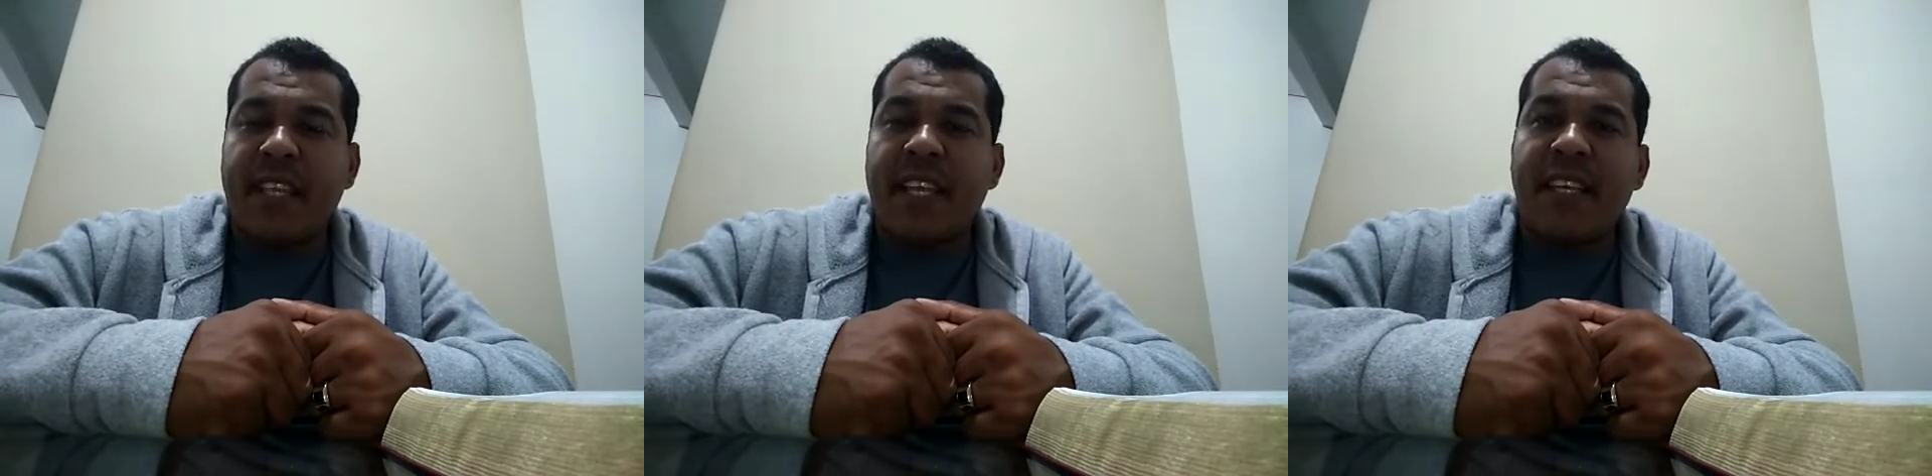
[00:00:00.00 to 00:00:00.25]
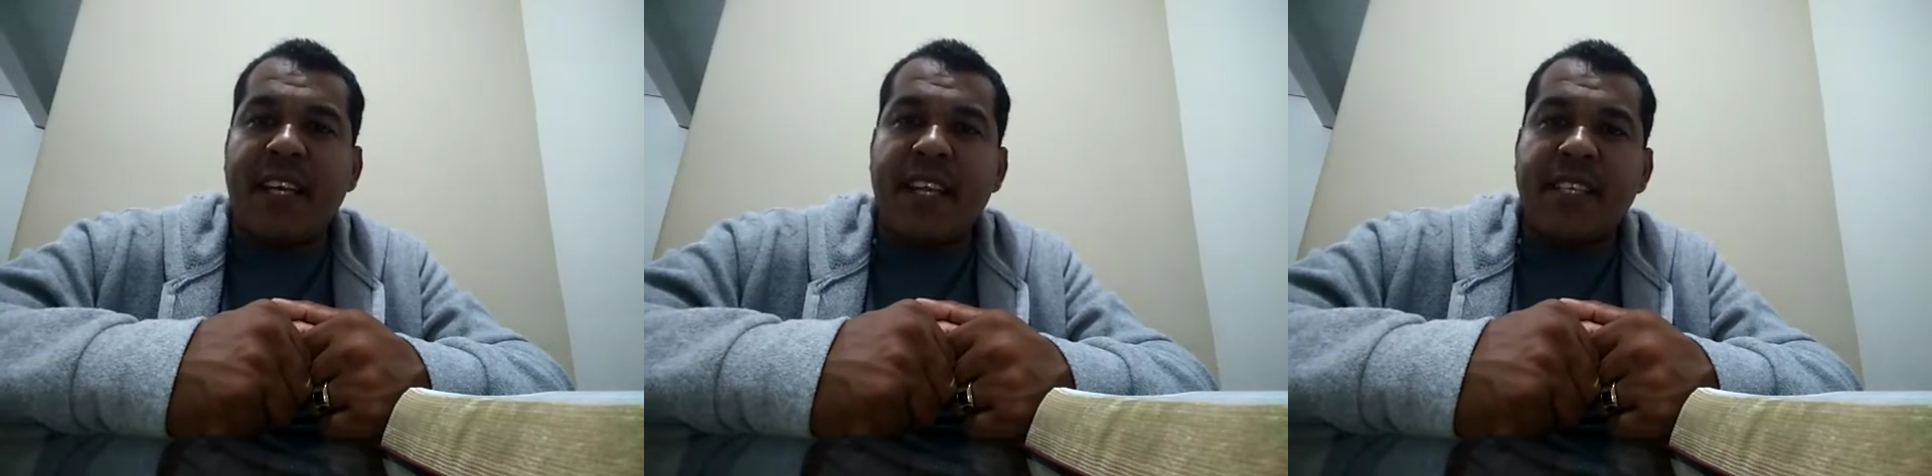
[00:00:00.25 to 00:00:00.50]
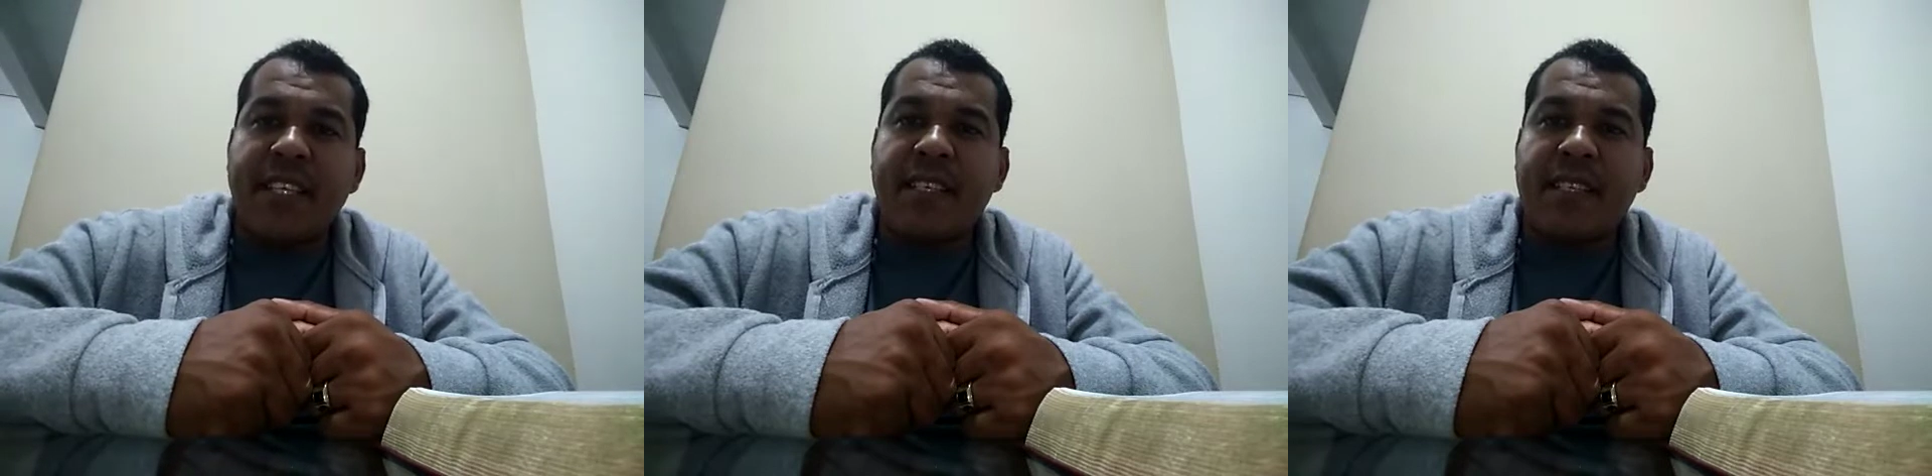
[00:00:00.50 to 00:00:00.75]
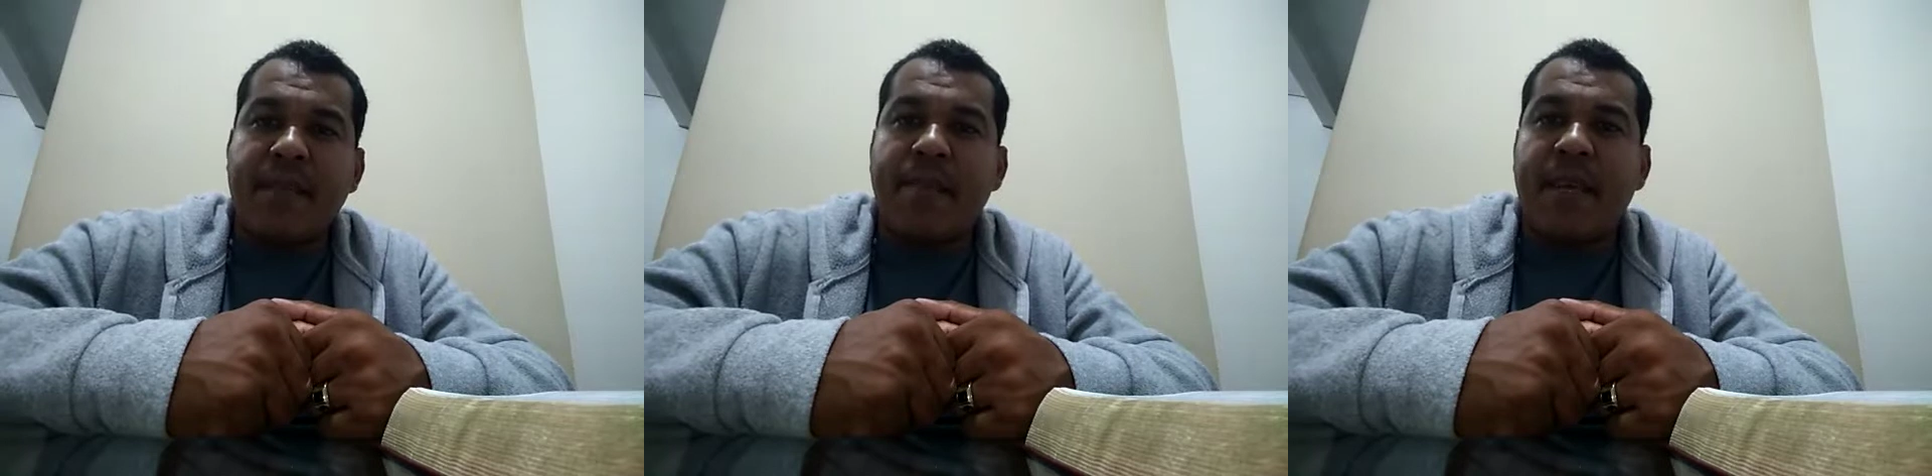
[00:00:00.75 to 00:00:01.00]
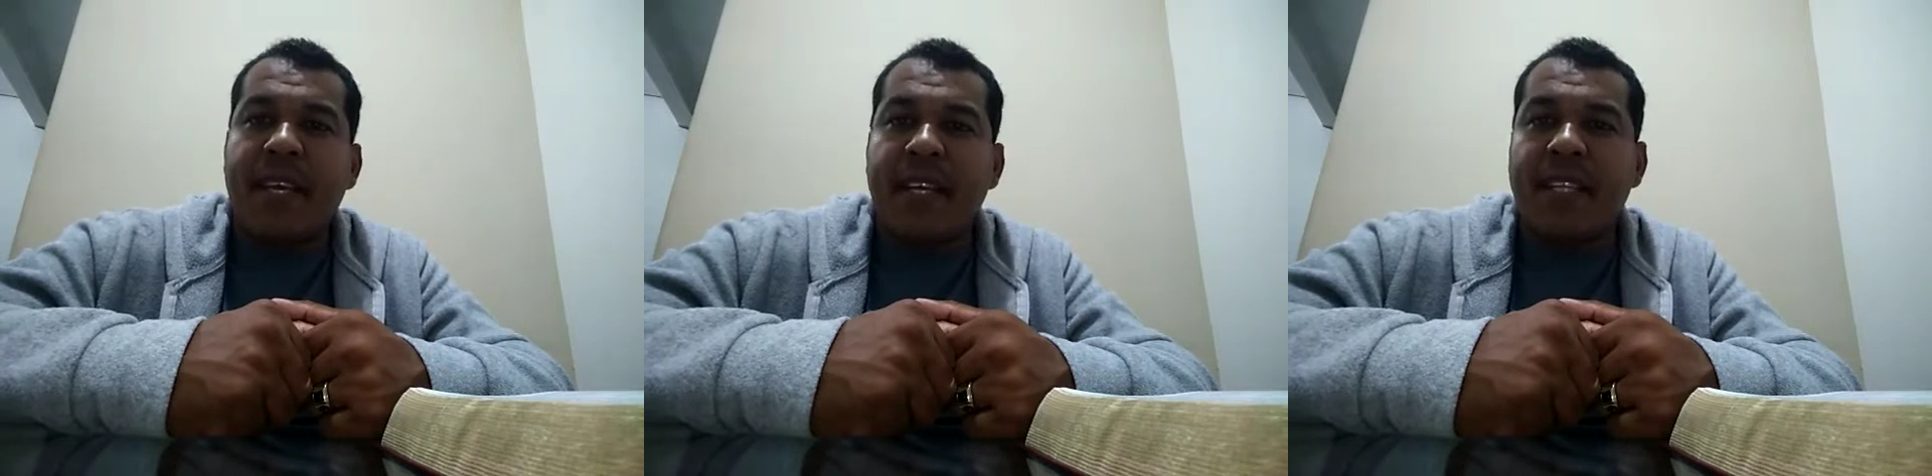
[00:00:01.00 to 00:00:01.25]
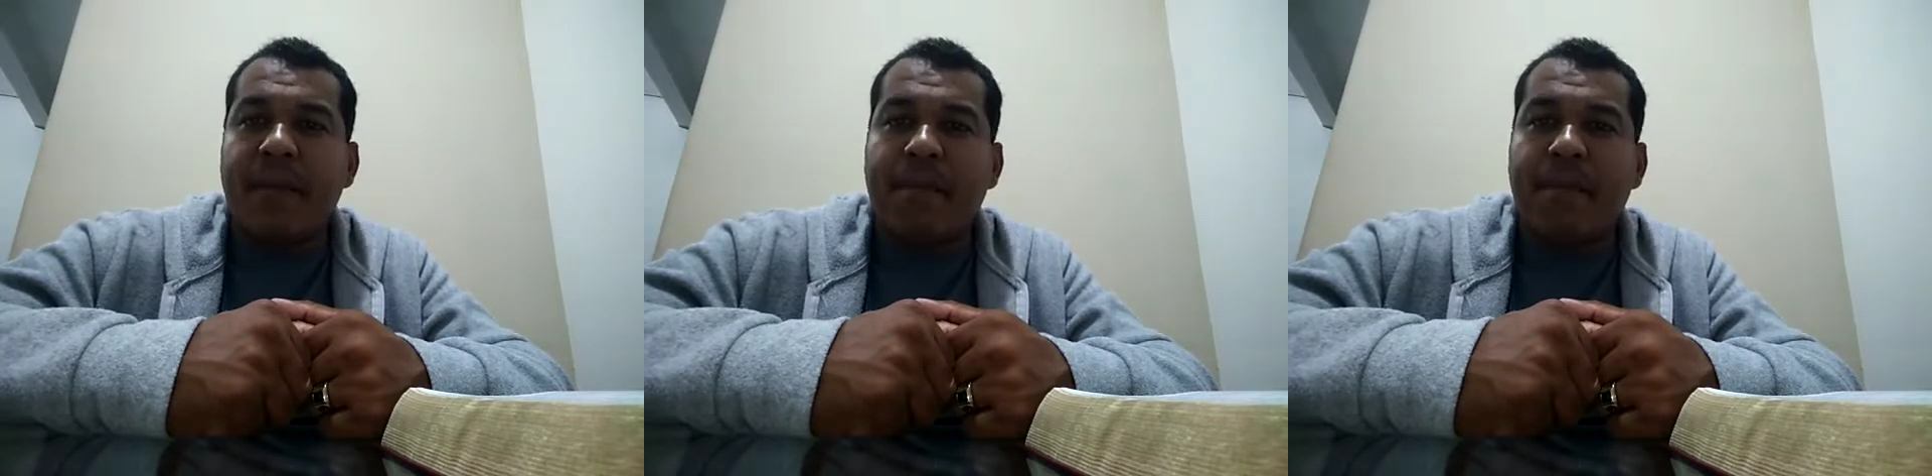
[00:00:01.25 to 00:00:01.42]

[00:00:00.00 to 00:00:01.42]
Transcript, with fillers: da Igreja Semeana